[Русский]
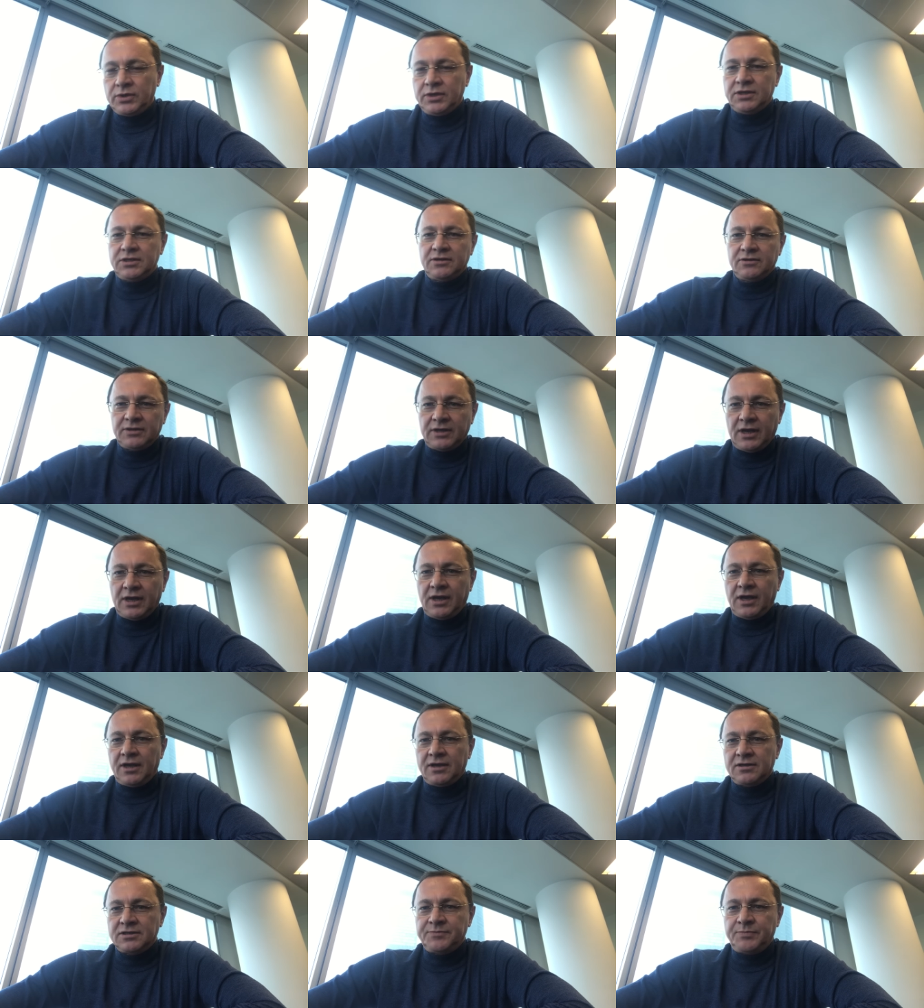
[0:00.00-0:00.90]
И это
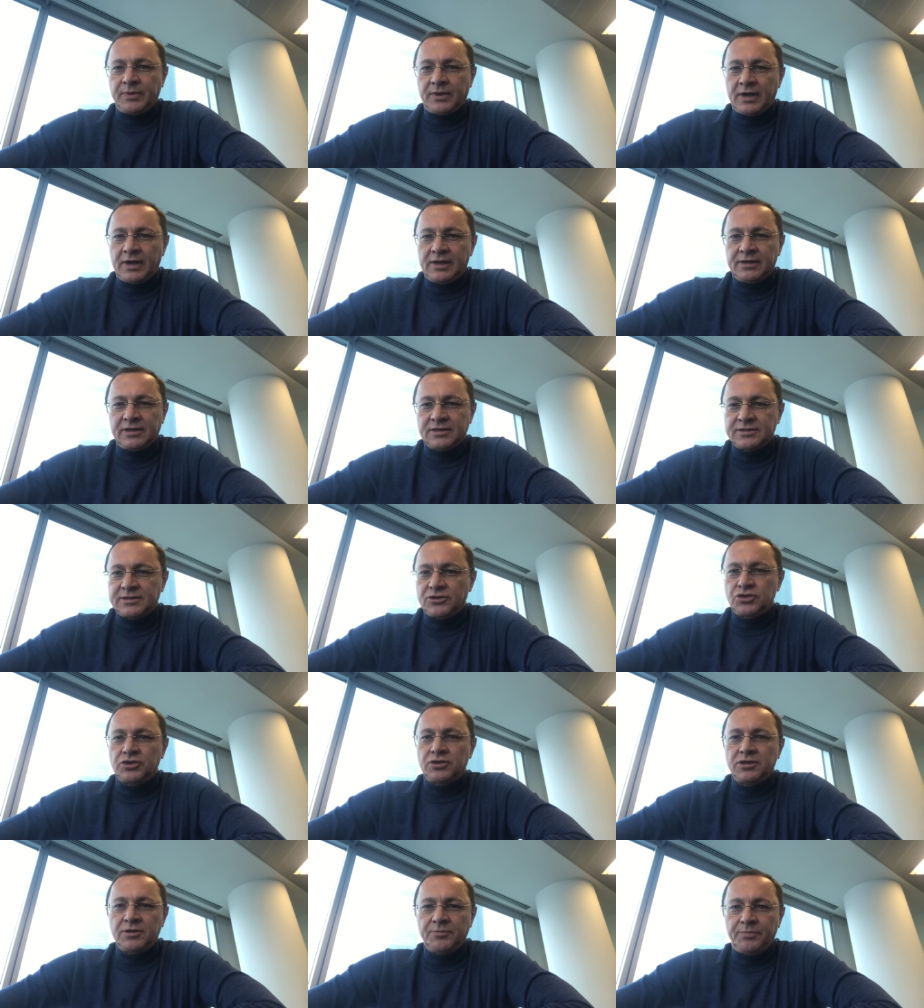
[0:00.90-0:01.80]
такая спираль
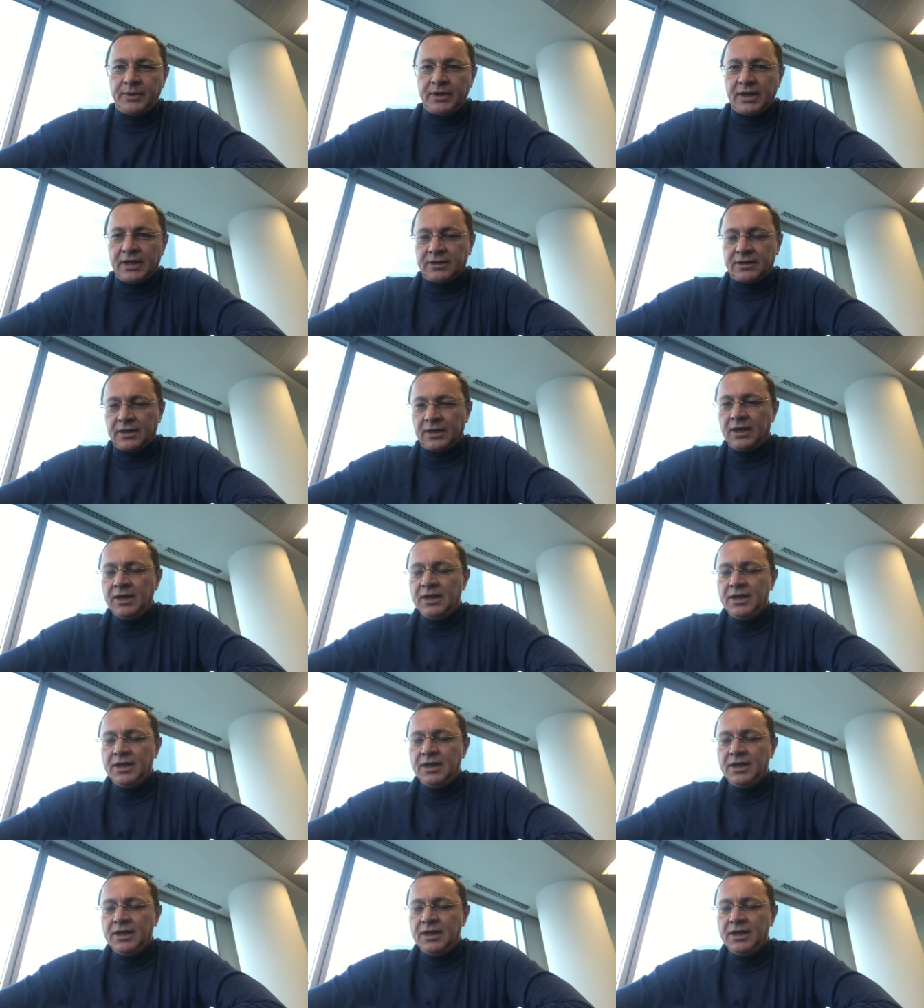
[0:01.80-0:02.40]
достаточно неприятная